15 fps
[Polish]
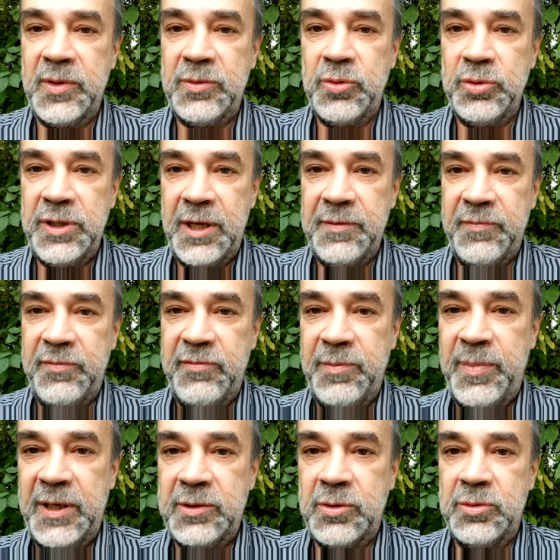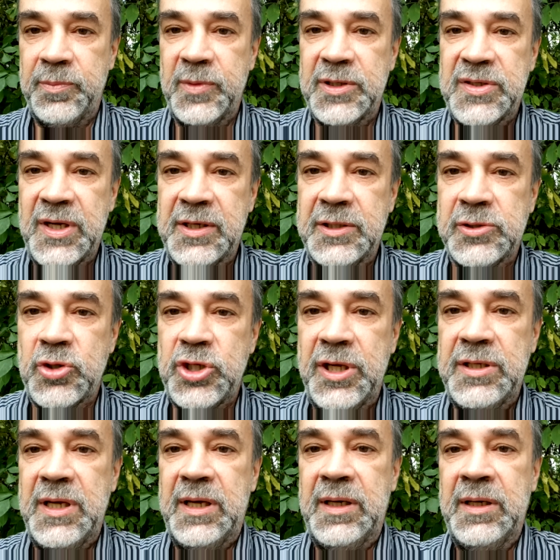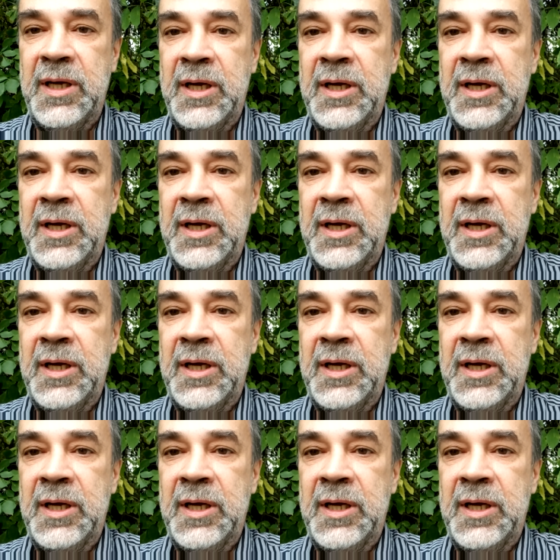tutaj w wypadku zagrożenia